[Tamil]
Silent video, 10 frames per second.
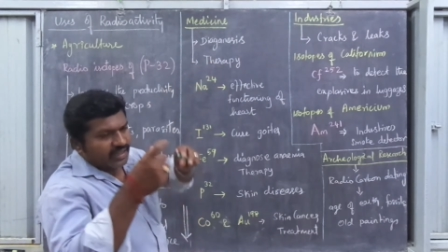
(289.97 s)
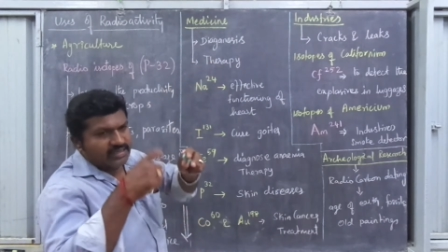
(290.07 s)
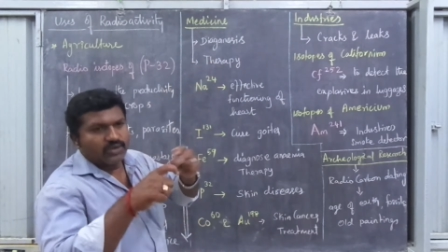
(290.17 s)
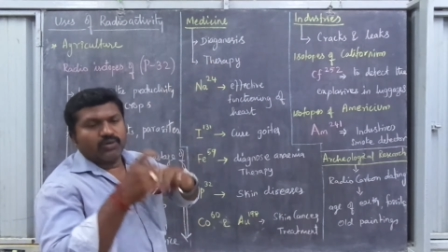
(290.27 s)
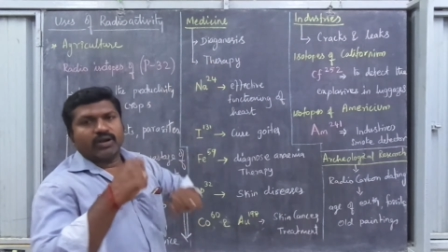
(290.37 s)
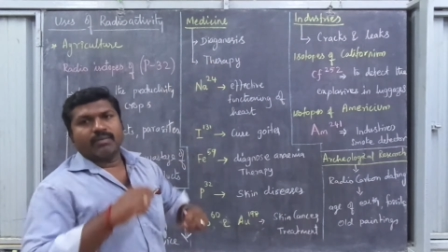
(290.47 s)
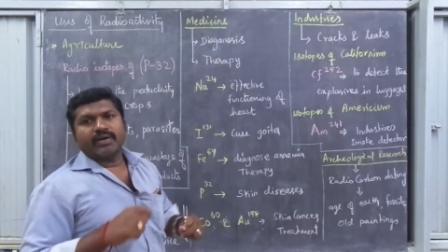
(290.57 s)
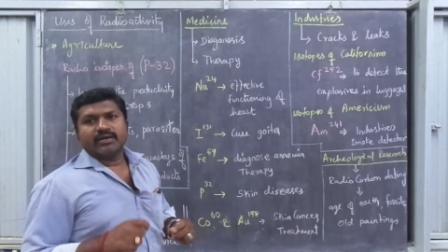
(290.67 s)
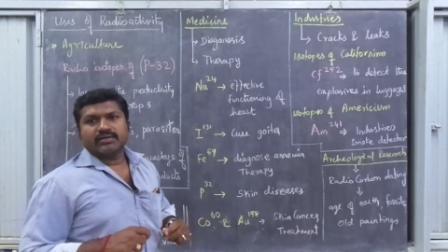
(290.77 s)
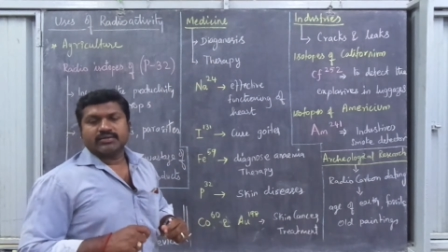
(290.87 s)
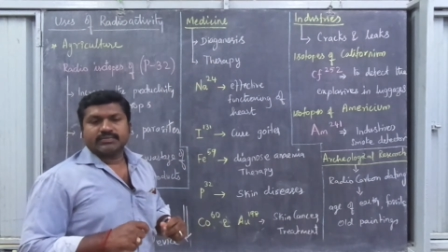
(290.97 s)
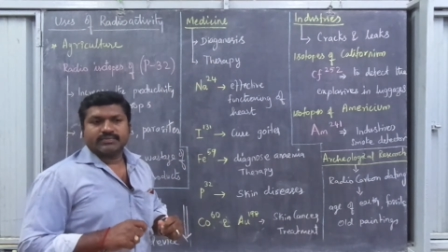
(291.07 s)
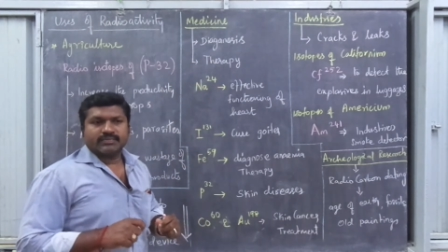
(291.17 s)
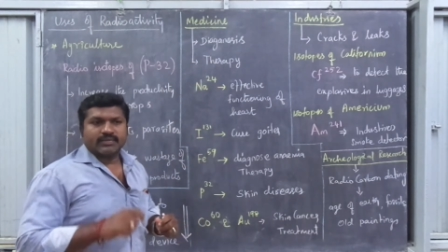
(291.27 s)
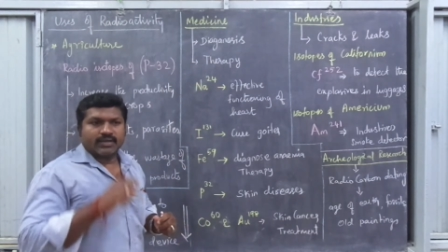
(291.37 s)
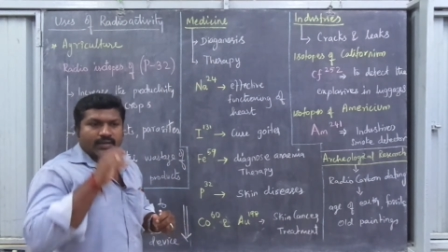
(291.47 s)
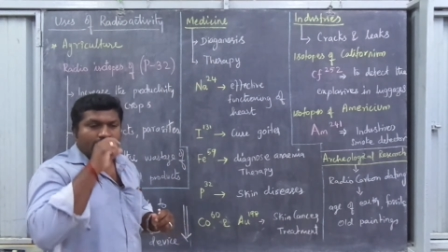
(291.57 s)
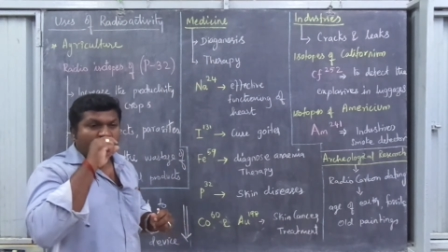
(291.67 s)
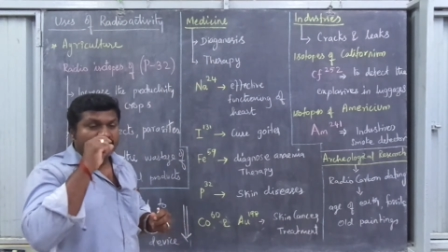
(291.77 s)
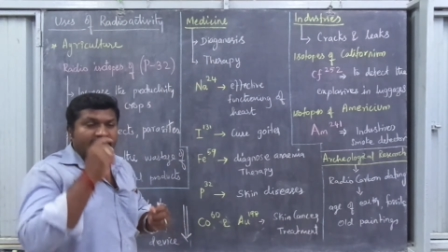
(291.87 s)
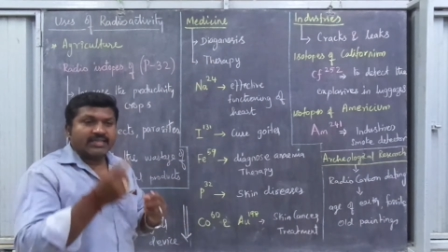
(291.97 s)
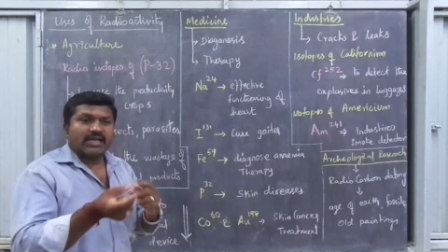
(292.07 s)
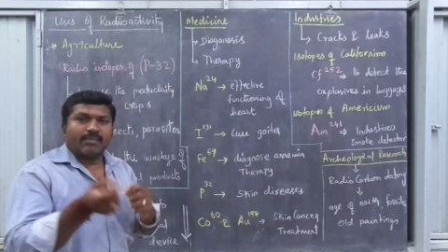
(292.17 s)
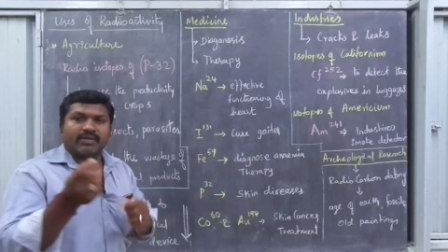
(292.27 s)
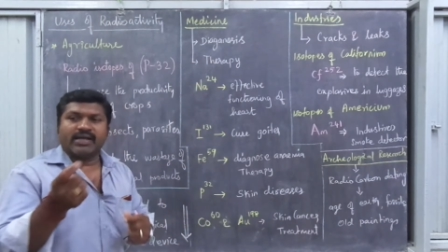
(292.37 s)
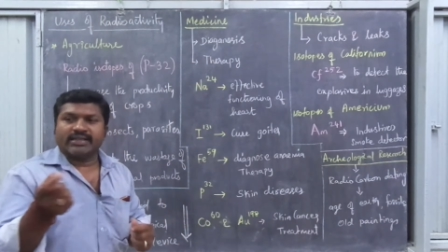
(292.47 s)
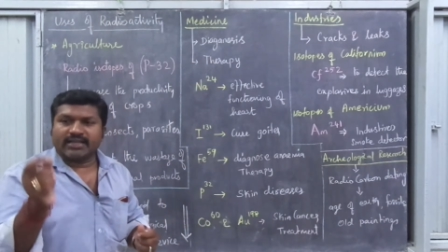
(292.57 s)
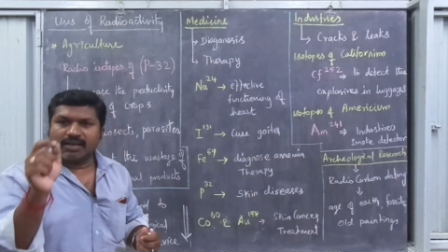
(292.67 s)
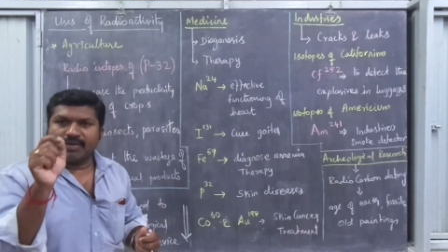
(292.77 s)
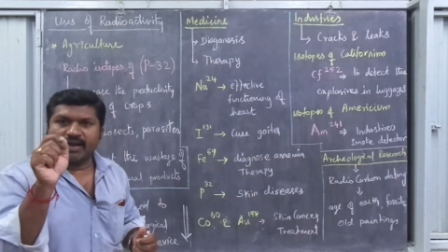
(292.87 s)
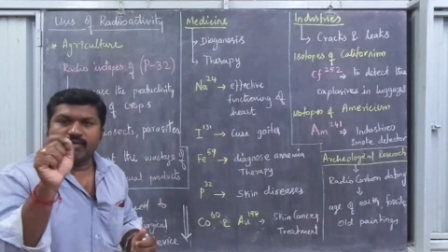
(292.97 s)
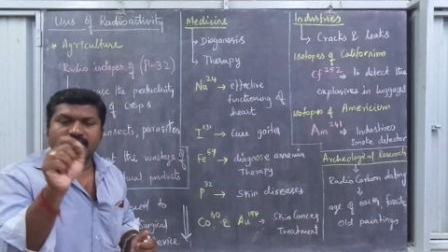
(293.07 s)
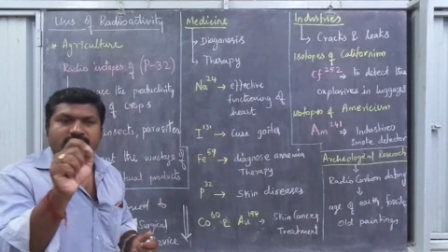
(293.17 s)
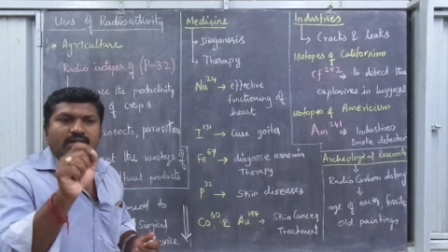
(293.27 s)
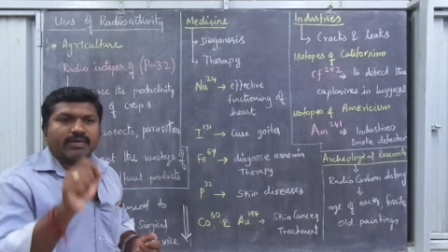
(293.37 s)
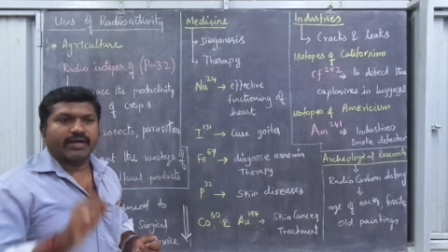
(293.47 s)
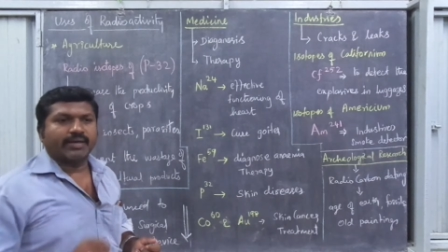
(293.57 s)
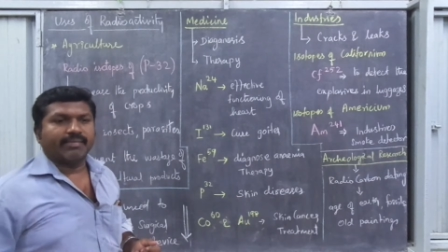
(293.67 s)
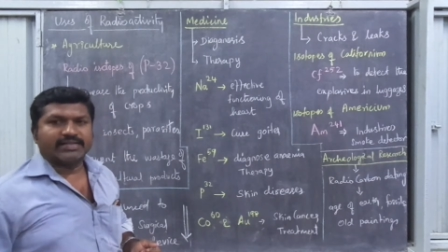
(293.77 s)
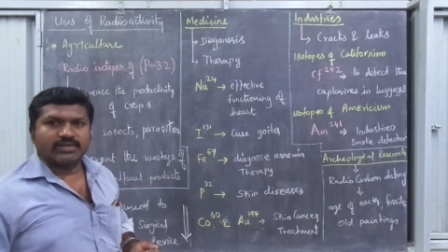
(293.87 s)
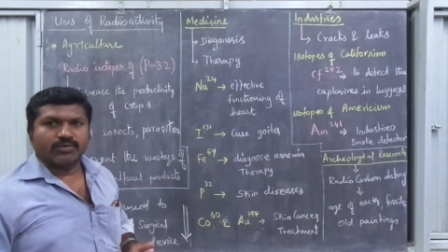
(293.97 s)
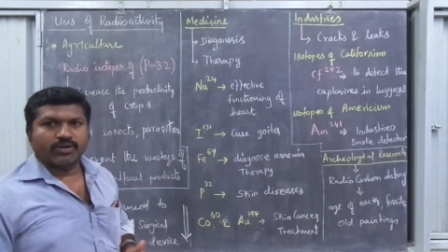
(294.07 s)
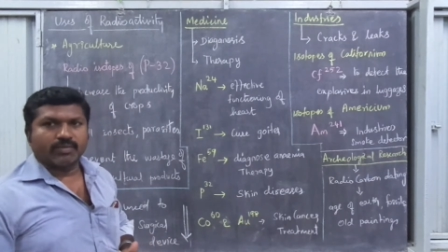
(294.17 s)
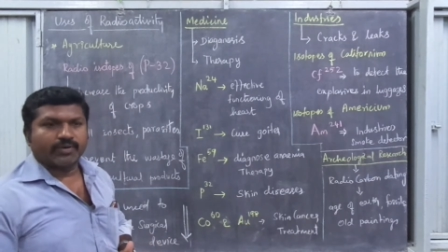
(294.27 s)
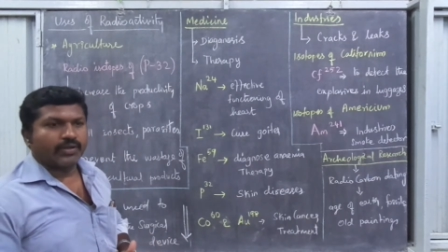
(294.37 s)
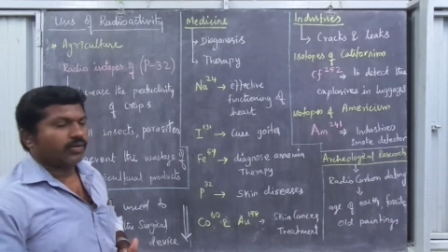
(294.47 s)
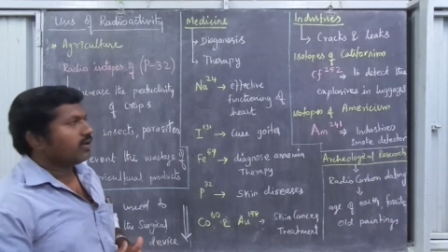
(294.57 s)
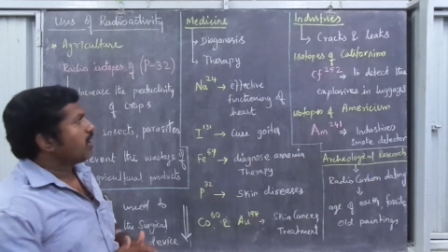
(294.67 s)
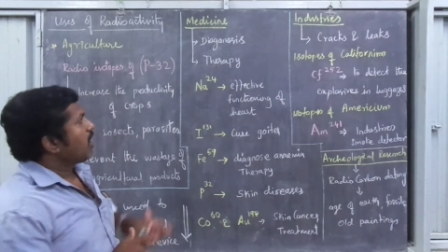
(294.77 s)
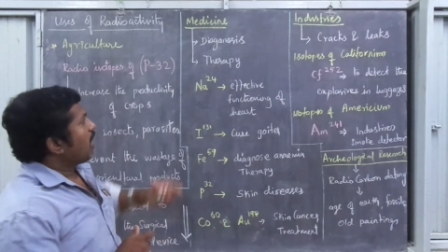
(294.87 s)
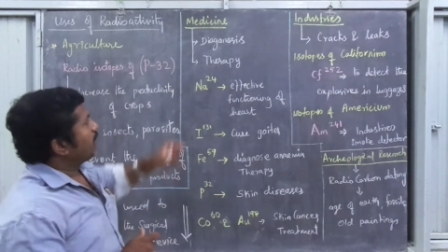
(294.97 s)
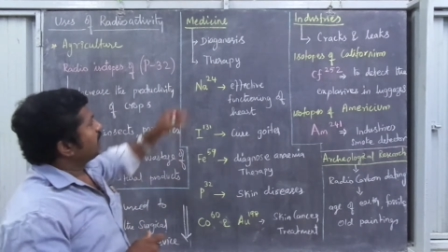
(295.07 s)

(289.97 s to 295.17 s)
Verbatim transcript: அதை தெரிஞ்சுக்கோணும் நம்ம அது தெரிஞ்சதுக்கப்புறம் தான் அந்த இடத்துல நமக்கு என்னமா சார் நமக்கு மெடிசன் கொடுக்க முடியும்